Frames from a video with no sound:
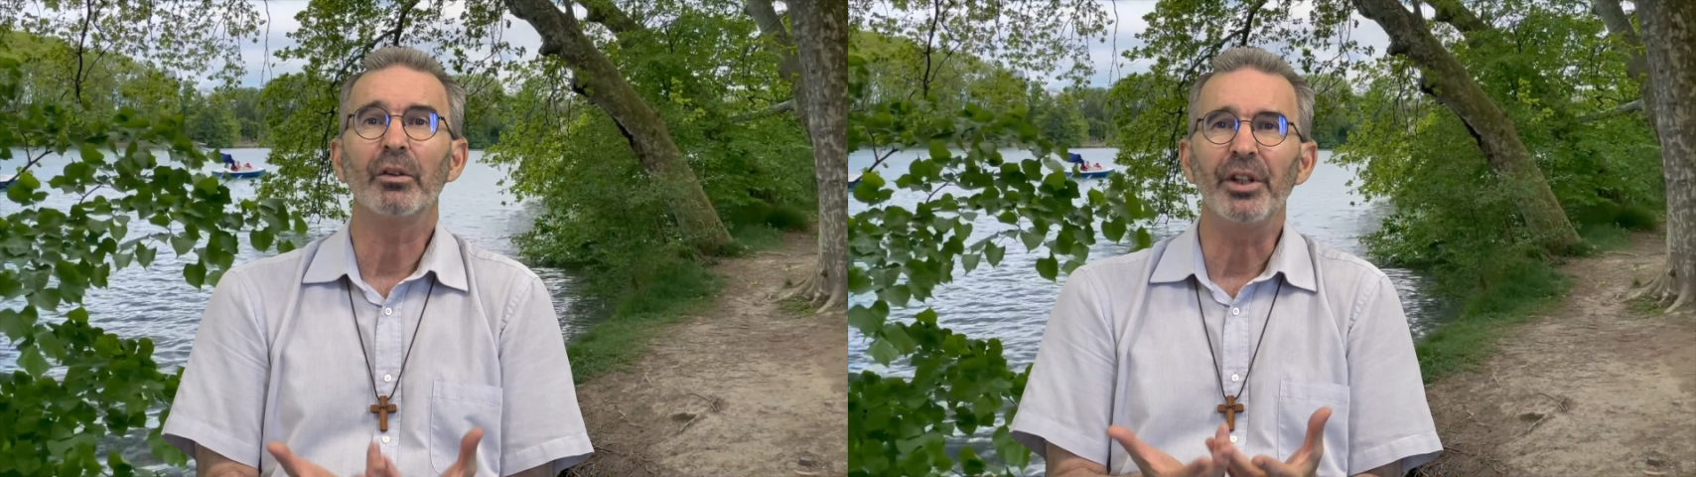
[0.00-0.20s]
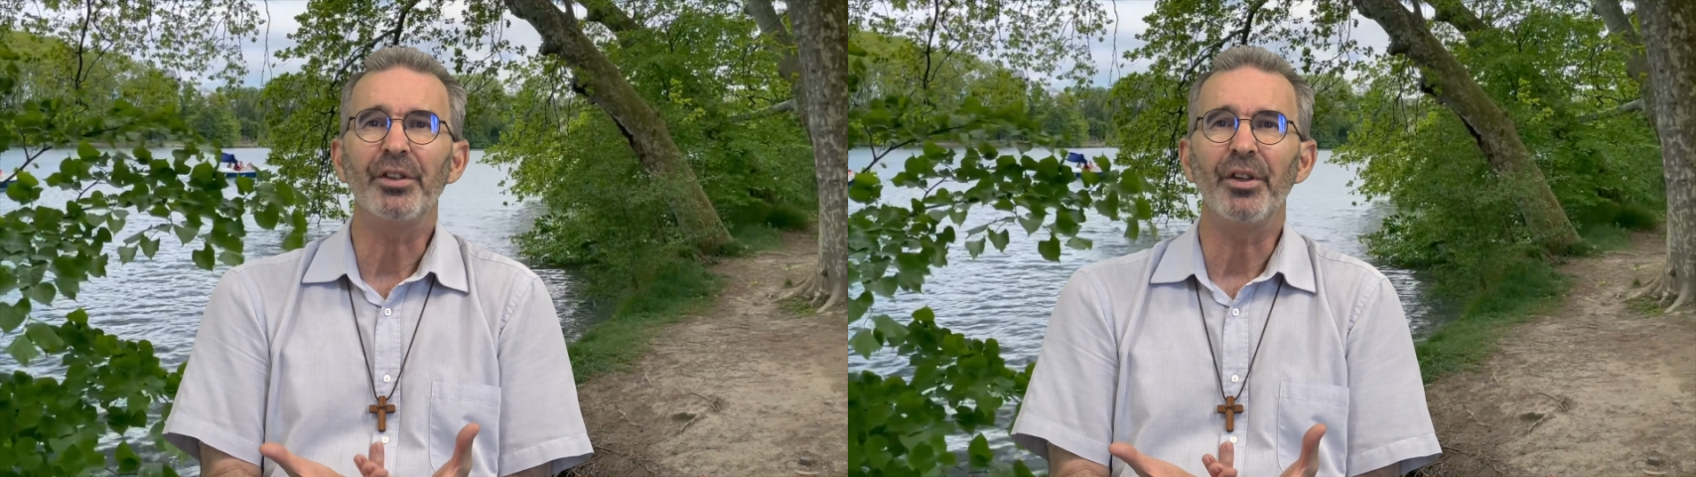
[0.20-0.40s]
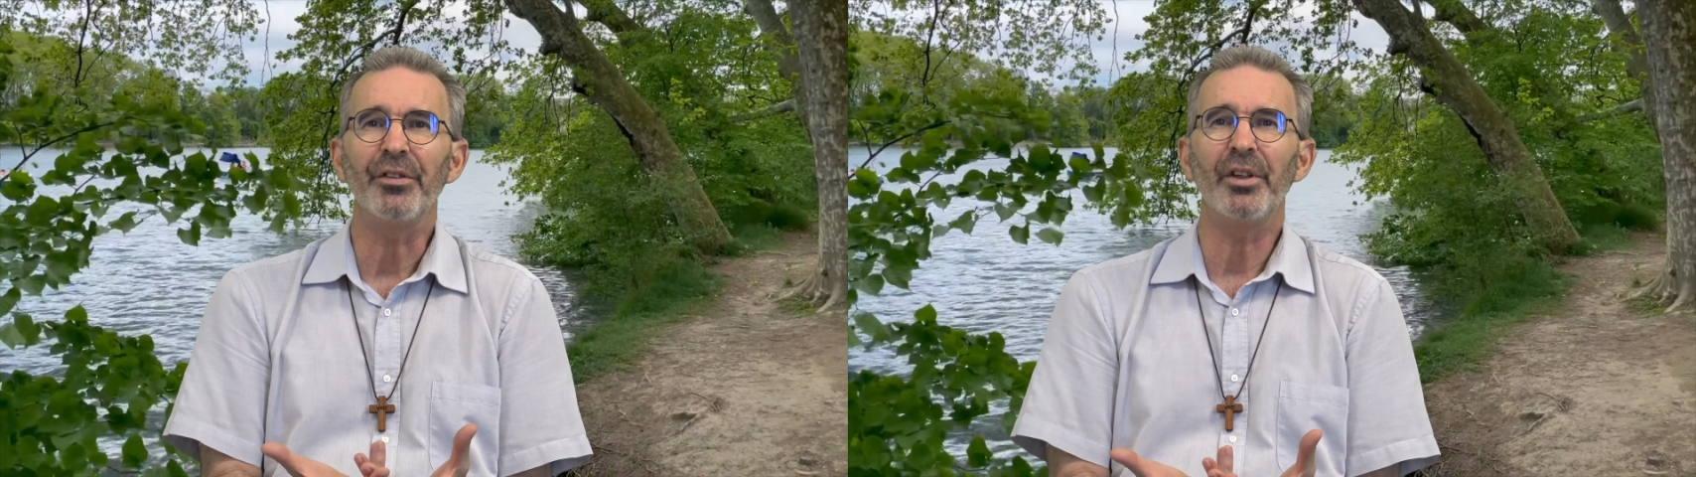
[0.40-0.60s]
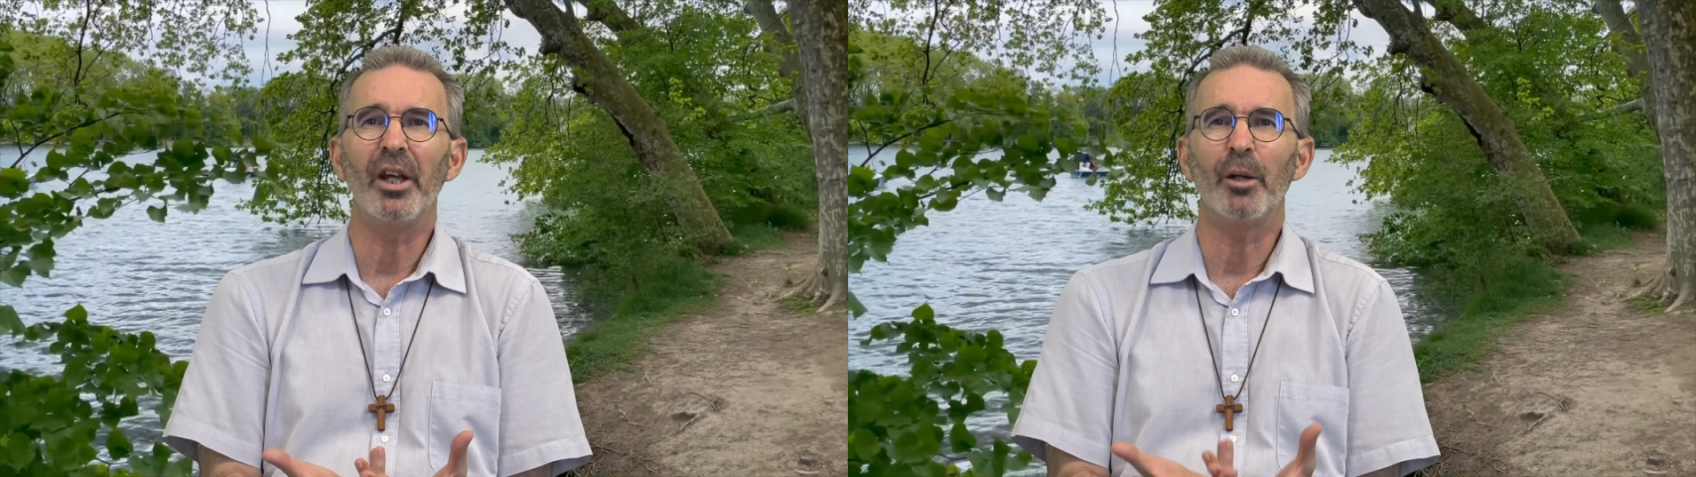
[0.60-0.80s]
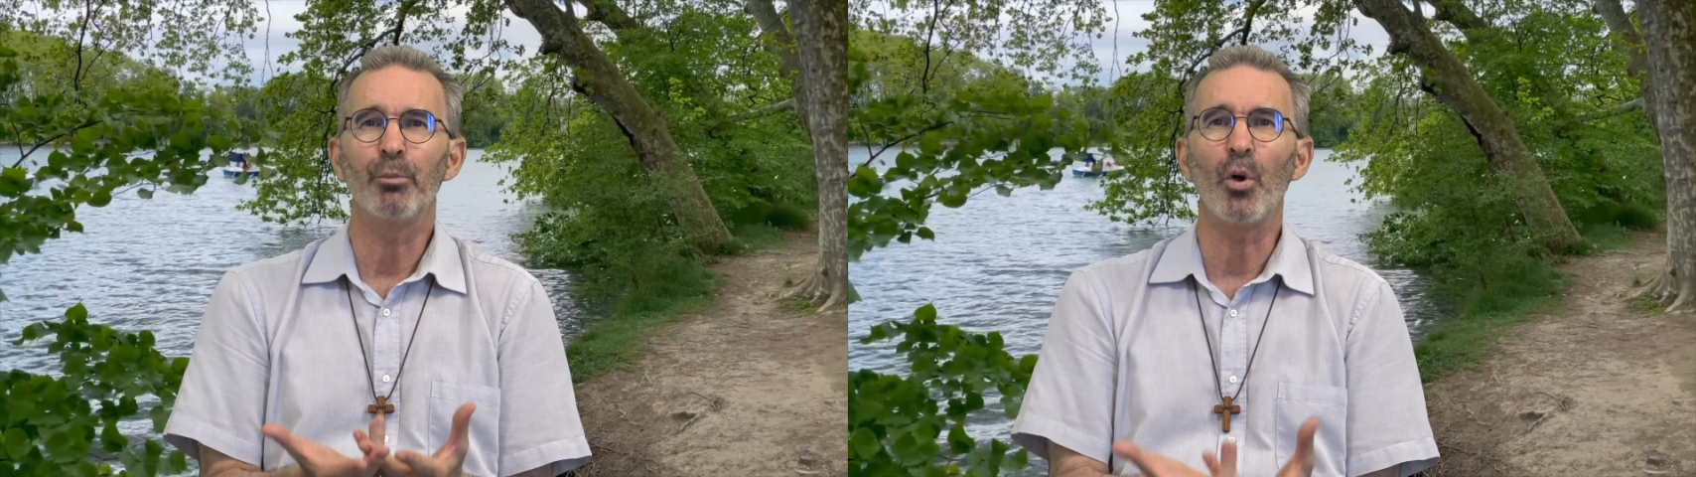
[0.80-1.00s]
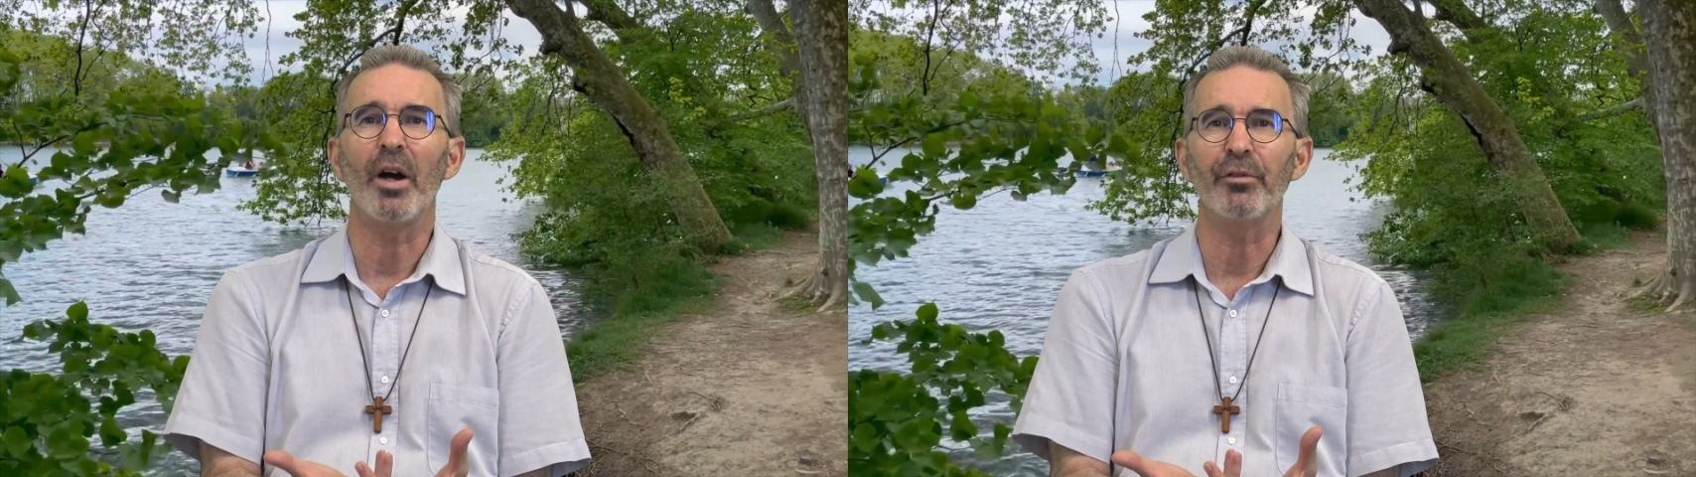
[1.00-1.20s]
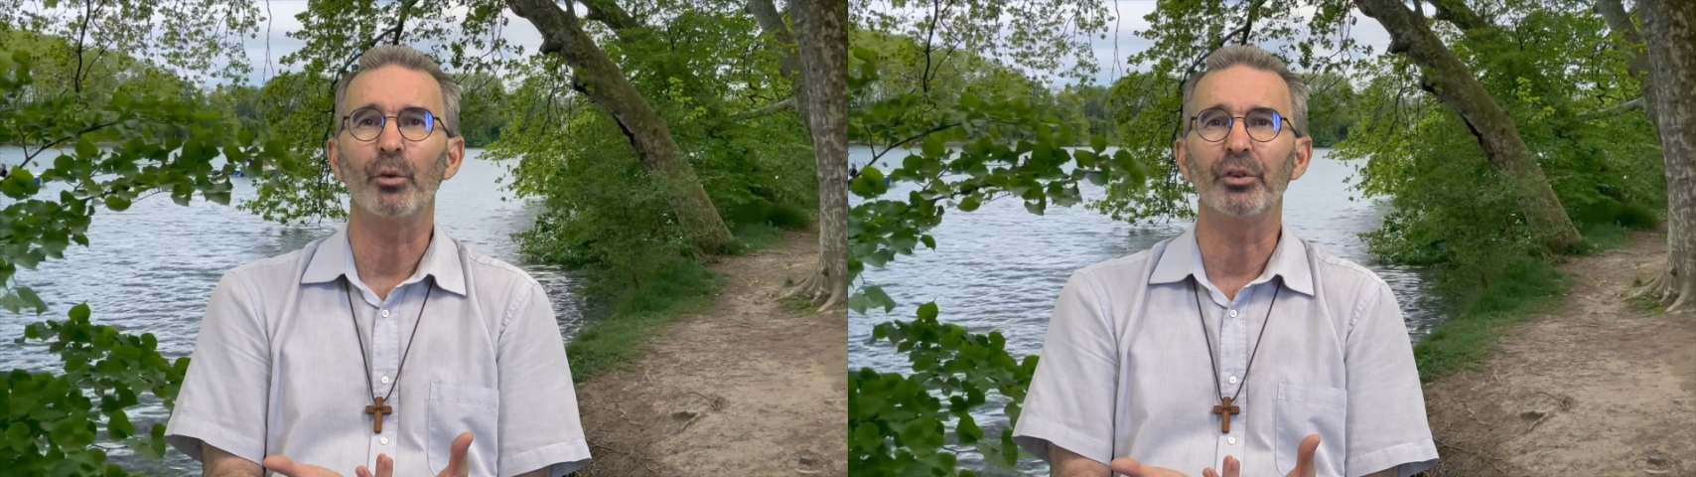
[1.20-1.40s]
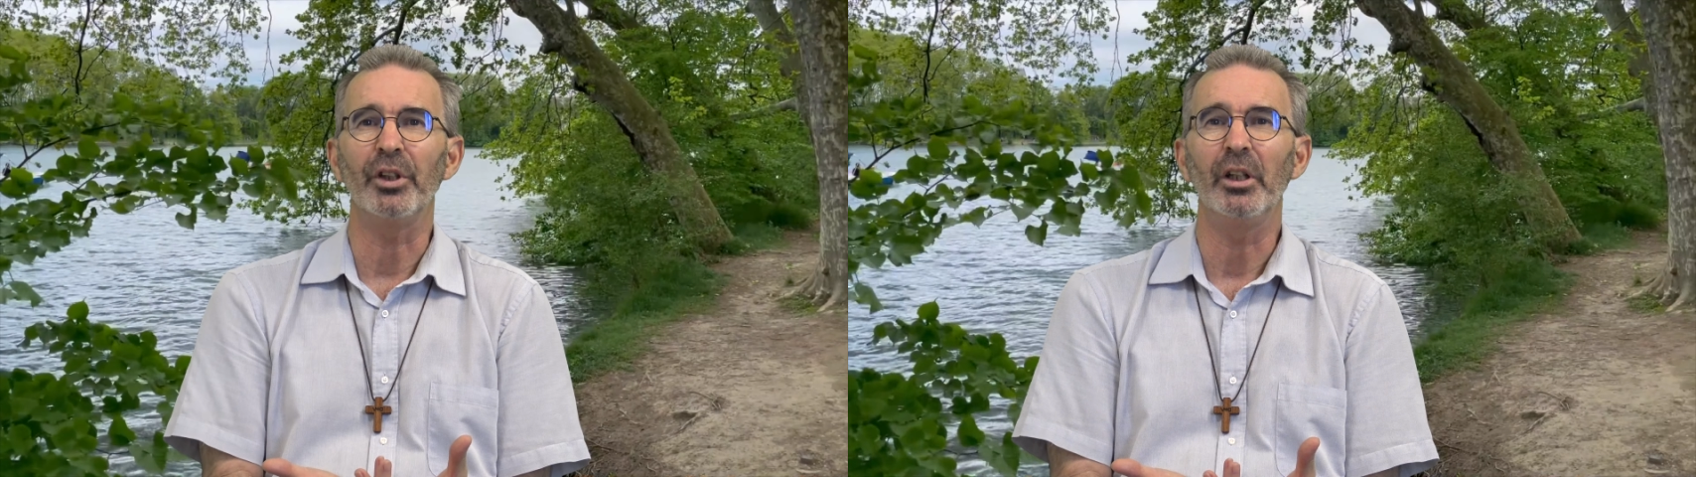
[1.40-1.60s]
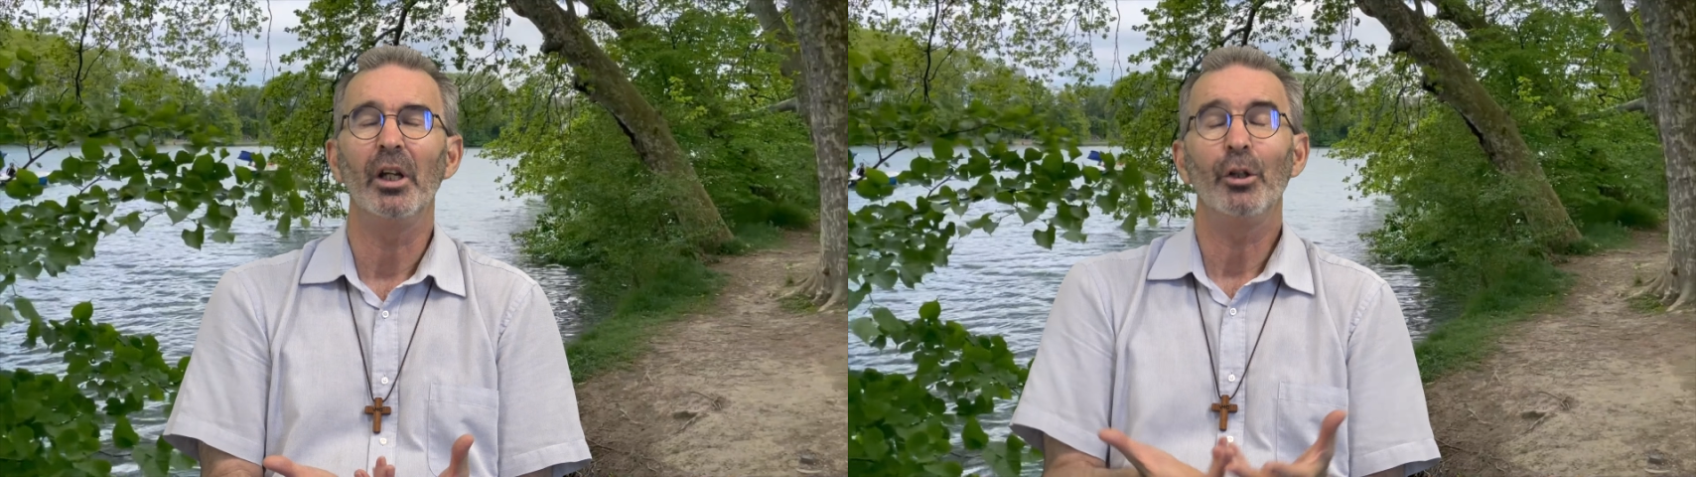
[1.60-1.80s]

nécessaire pour affronter